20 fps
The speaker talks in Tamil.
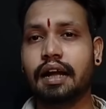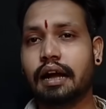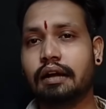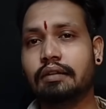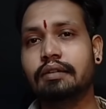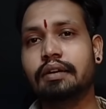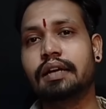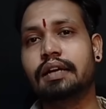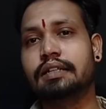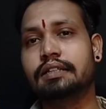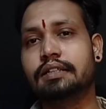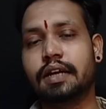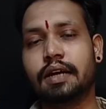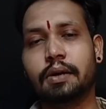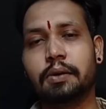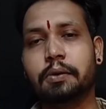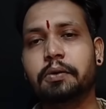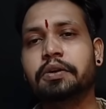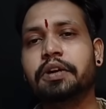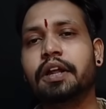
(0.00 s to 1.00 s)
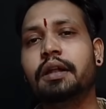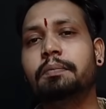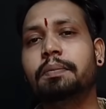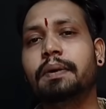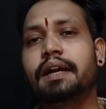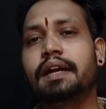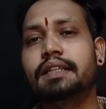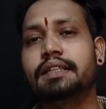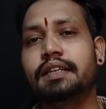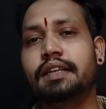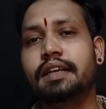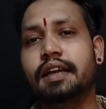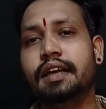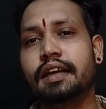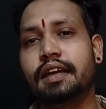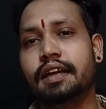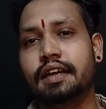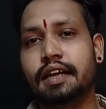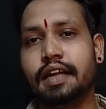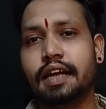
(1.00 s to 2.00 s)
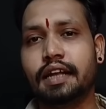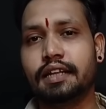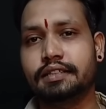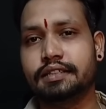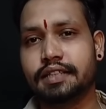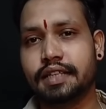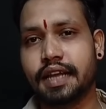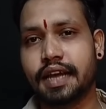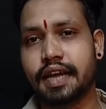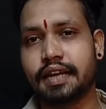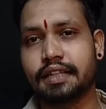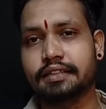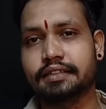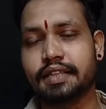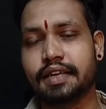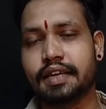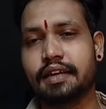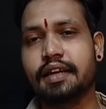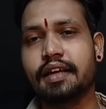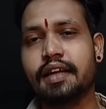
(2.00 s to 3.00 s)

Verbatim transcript: அவங்களுக்கு தான் ஊழல் பண்றதுலயே நேரம் சரியா இருந்தது